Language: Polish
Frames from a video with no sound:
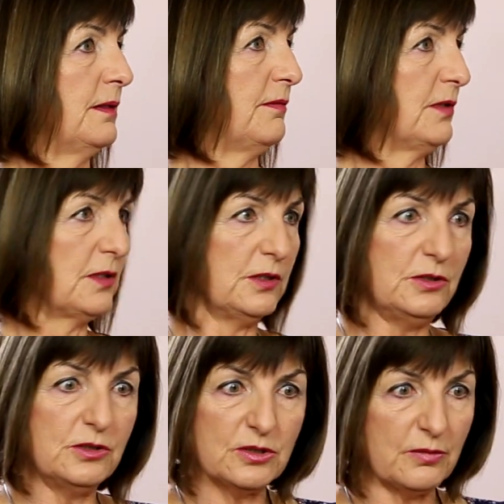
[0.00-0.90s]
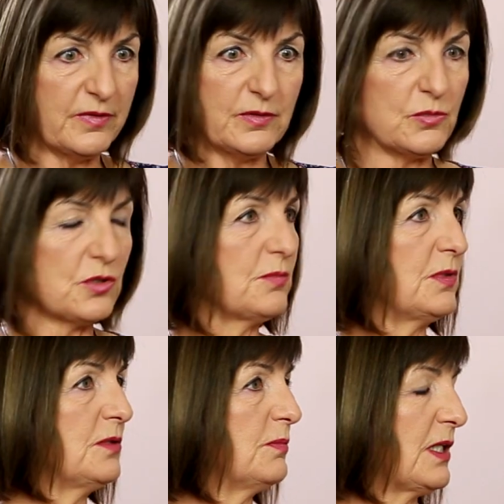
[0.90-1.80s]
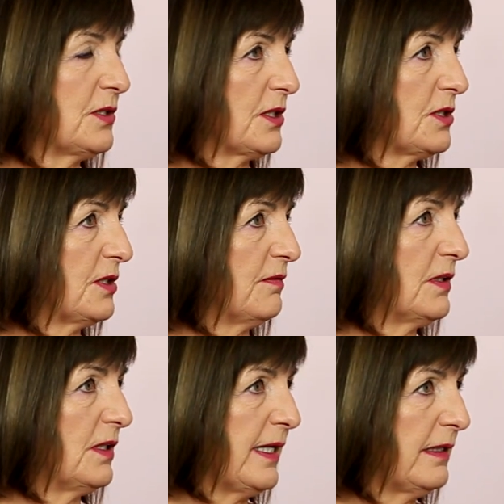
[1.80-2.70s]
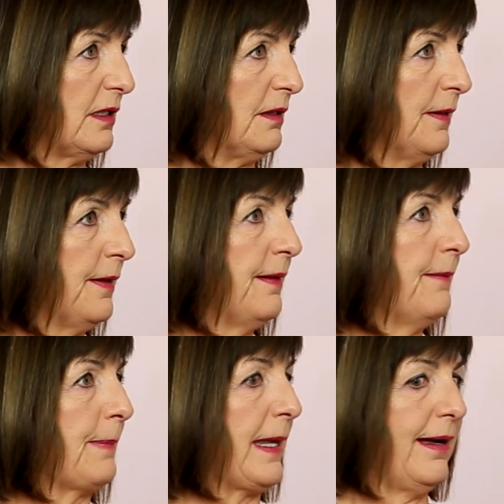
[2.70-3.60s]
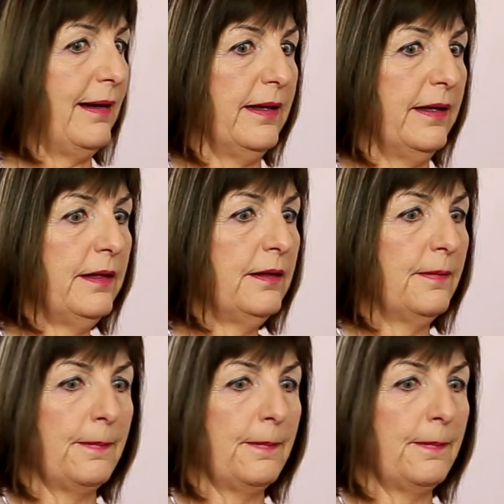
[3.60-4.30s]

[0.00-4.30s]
nawet kliniczną, nawet możesz mieć, brać jakieś nawet leki, ale